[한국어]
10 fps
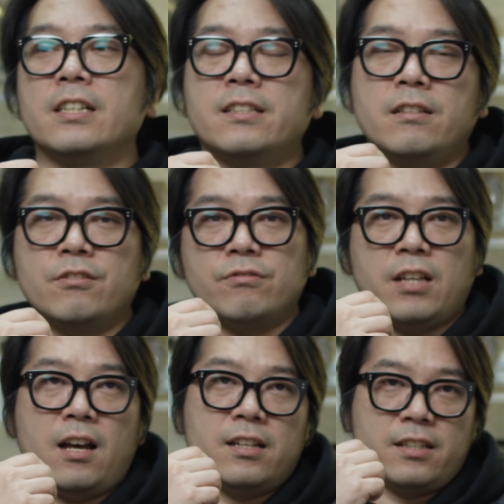그래가지고
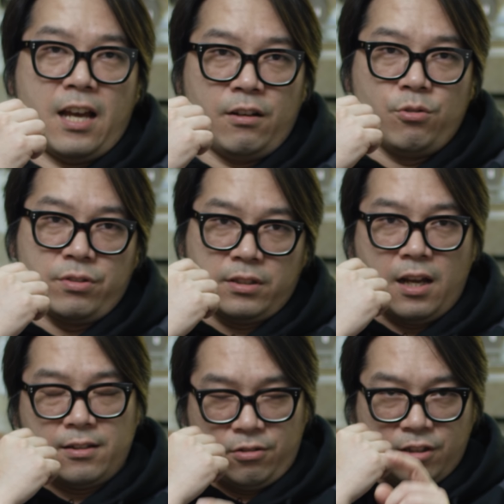딱 이렇게 한 곳을
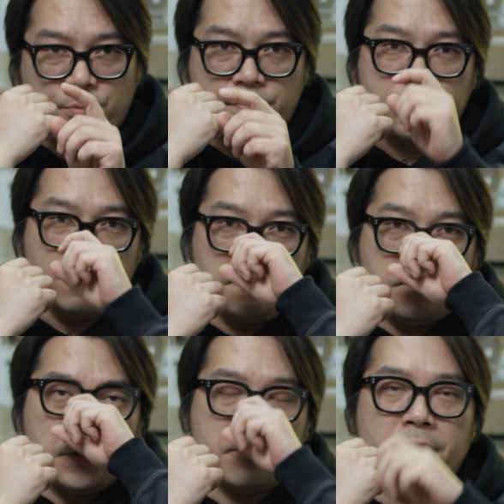딱 쳐다보면서
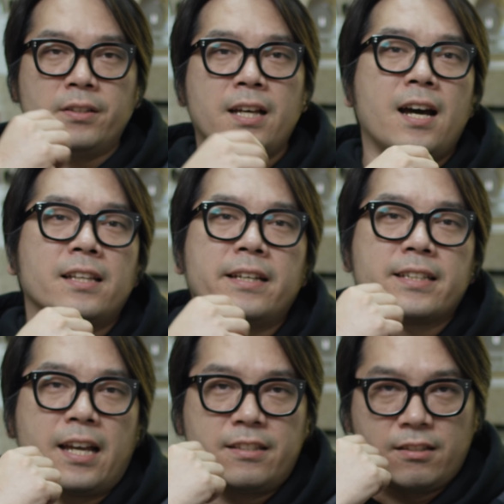그냥
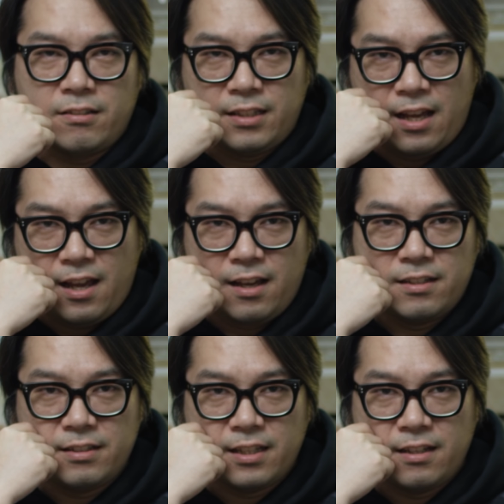편안하게 앉아서 딱
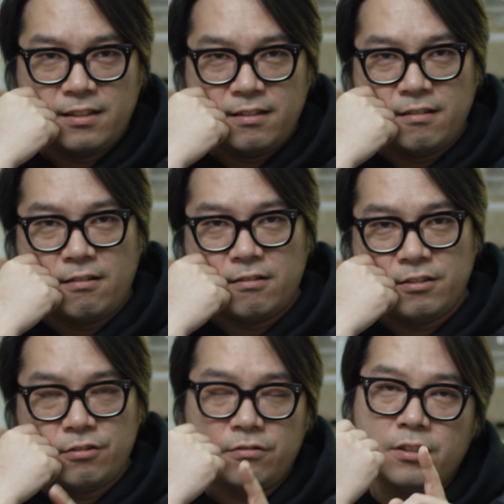이렇게 어
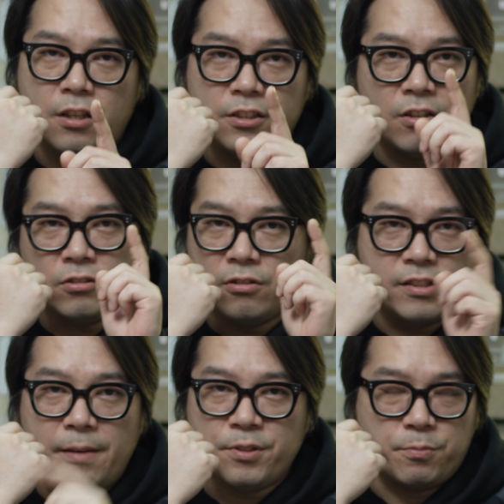그리고 셔터를
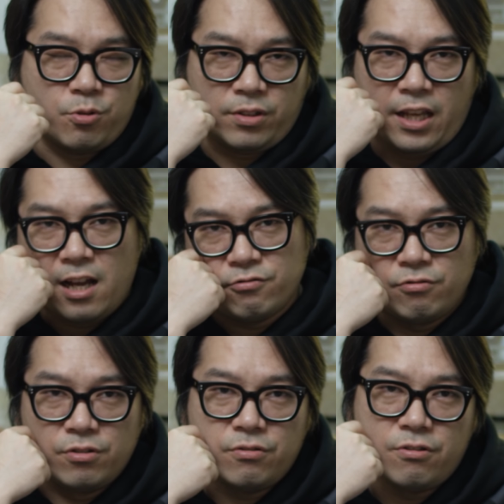30초 딱
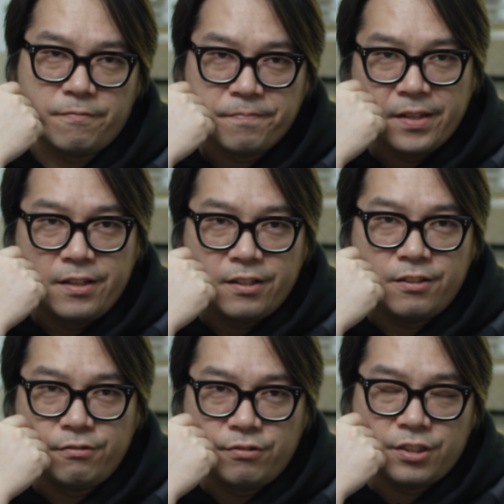눌러놓고
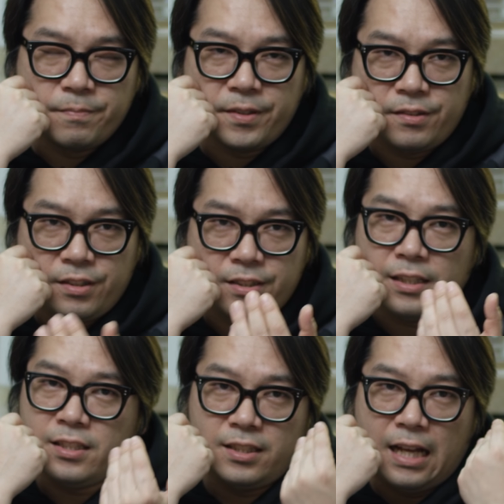그러고 있으면
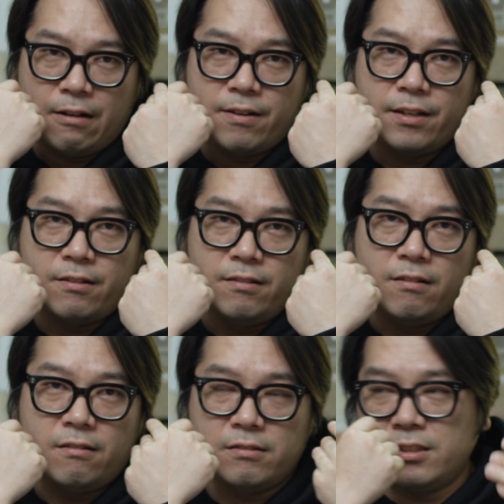사진이 나와요.
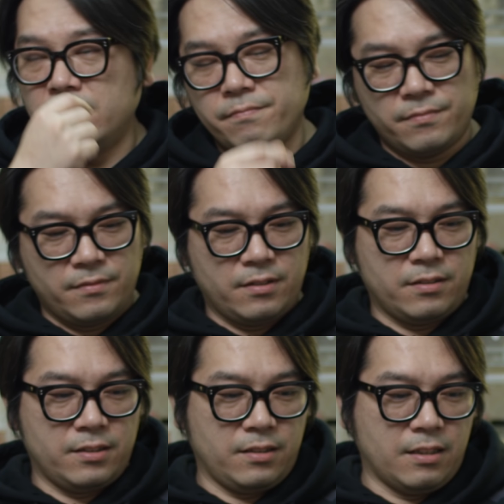어, 지금
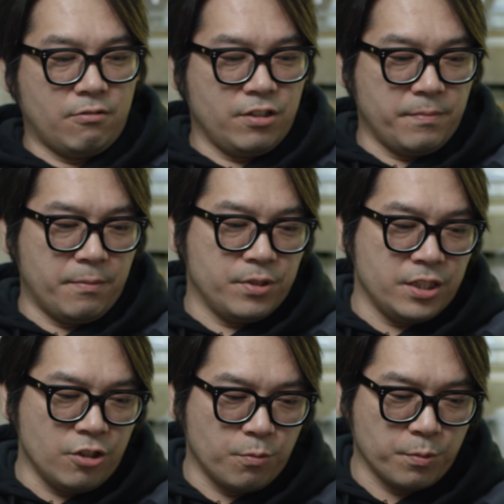나온 김에 한번
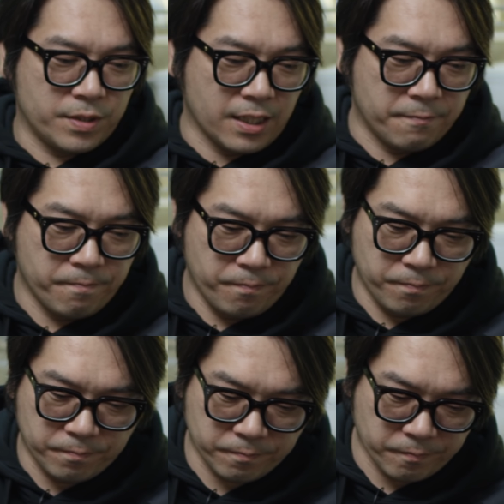찍어 봅시다.
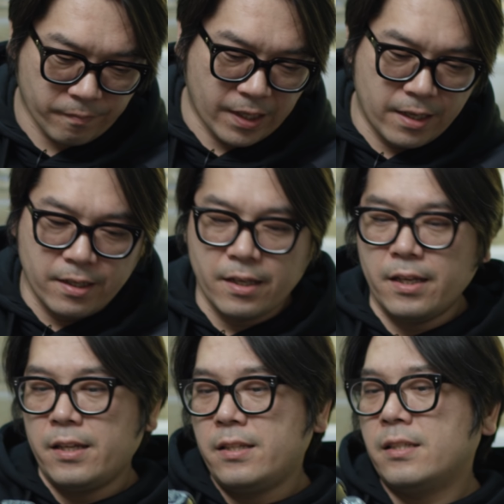음.
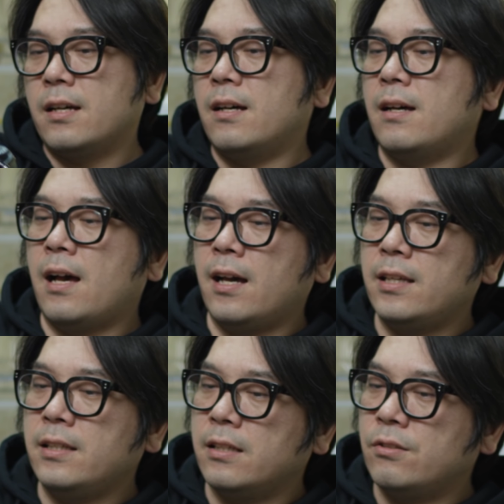자,
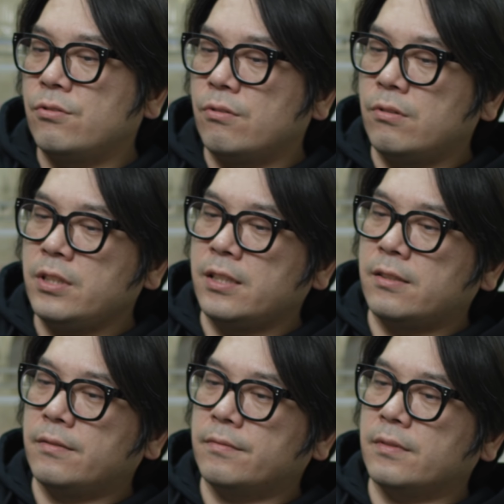
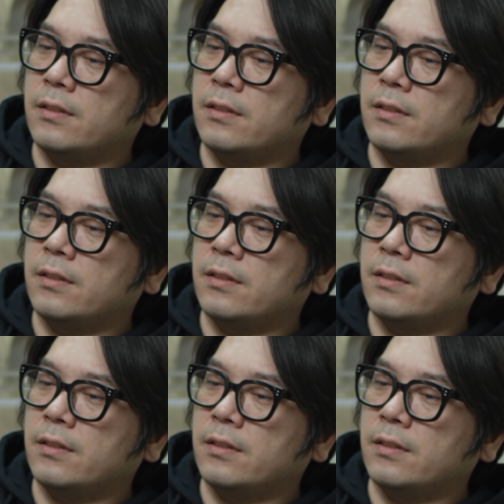ISO는